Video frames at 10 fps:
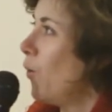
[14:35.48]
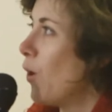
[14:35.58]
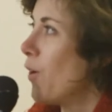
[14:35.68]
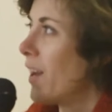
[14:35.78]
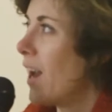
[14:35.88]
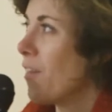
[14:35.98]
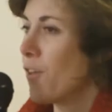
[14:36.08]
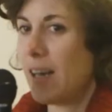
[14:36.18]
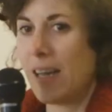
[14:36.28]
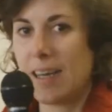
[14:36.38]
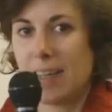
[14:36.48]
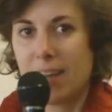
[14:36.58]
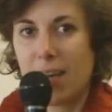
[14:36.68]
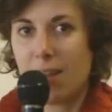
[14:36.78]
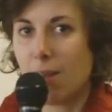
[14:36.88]
Luego, en relación a la
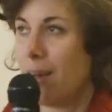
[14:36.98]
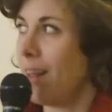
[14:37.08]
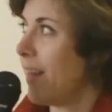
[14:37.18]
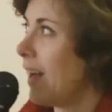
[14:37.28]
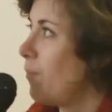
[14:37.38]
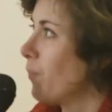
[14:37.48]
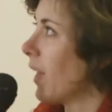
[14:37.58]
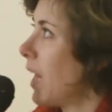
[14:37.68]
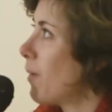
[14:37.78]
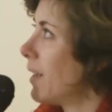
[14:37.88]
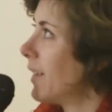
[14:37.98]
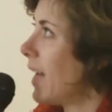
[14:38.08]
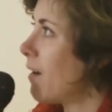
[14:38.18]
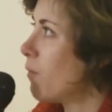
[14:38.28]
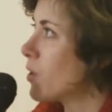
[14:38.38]
trazabilidad, la
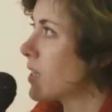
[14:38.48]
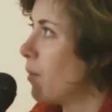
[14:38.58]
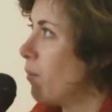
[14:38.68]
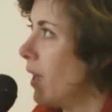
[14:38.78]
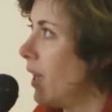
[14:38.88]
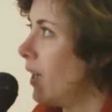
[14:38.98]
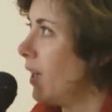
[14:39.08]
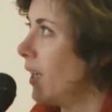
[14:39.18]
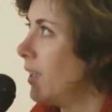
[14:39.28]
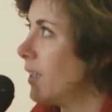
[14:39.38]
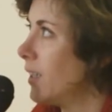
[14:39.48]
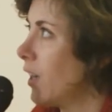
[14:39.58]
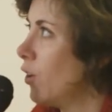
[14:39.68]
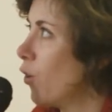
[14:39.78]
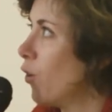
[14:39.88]
planteábamos también
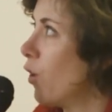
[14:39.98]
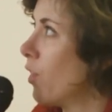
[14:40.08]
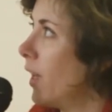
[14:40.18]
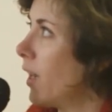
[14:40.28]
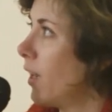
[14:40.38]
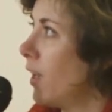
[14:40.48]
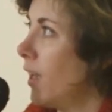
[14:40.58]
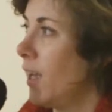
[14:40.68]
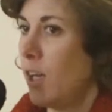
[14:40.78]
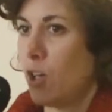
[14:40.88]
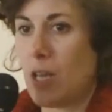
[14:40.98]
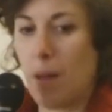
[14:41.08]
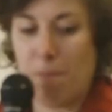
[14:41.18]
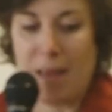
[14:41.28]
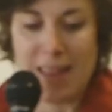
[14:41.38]
intentando conocer, o
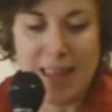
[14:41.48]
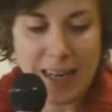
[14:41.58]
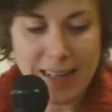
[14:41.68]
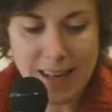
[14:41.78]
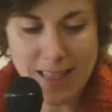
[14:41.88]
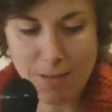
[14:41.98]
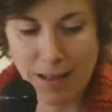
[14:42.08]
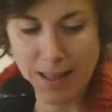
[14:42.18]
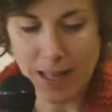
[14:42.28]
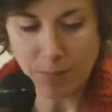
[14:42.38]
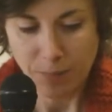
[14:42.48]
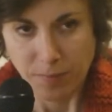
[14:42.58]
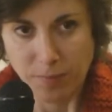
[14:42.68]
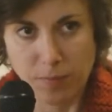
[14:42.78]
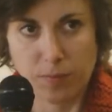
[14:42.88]
sea, medir la trazabilidad
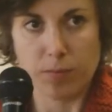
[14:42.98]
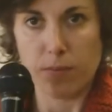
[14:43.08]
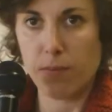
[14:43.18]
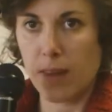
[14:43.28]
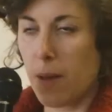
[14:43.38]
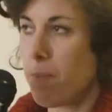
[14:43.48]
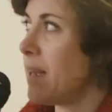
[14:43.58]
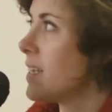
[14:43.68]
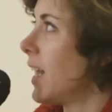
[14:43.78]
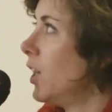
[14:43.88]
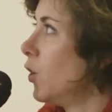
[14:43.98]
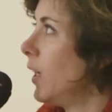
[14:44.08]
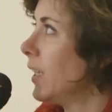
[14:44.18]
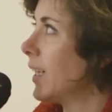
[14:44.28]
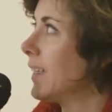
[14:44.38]
pensando
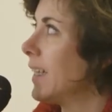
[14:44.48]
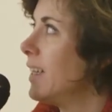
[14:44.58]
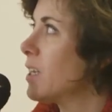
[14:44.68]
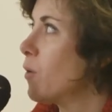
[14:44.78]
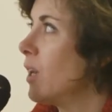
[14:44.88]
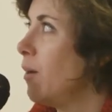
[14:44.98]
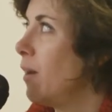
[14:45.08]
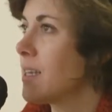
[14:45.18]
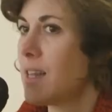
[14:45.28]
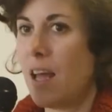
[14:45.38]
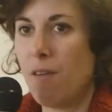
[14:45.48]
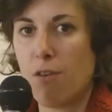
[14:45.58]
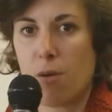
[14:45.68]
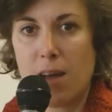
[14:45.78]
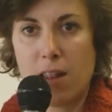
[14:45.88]
en qué tan disponible está la
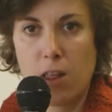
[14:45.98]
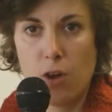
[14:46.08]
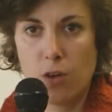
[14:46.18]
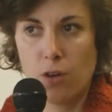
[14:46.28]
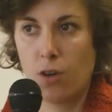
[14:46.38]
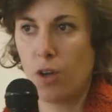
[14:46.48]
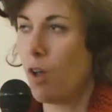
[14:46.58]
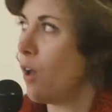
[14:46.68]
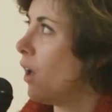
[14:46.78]
información